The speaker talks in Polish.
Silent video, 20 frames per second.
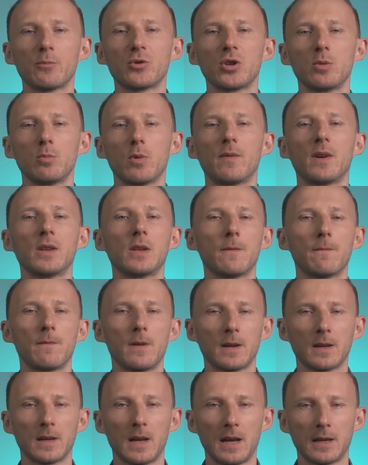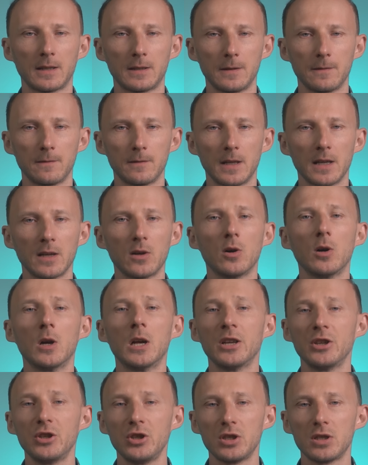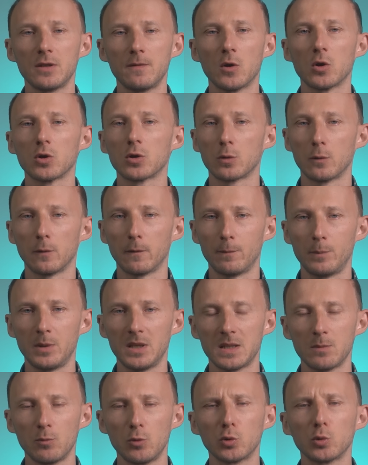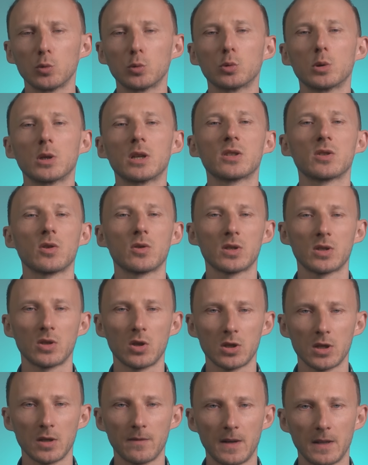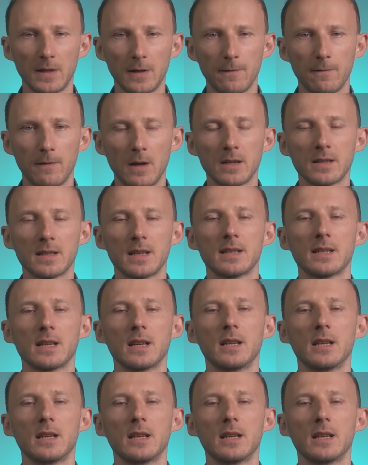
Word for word: przyjmowaniem węgla aktywnego i związków bizmutu, które są stosowane w walce z